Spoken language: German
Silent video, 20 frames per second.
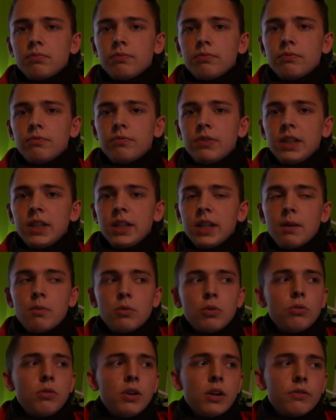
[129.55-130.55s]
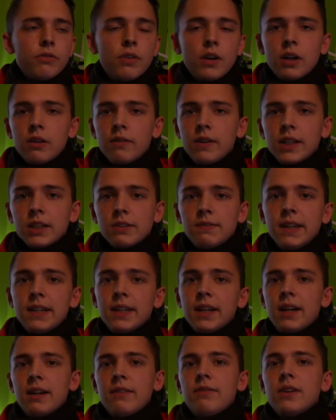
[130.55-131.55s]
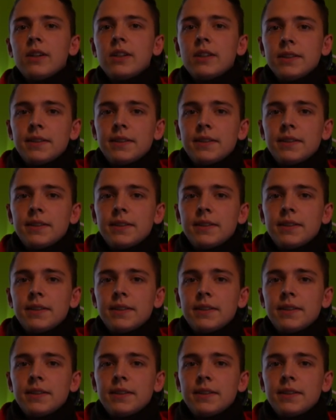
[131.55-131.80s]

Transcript: weniger Motorrad fahre, weil das Wetter einfach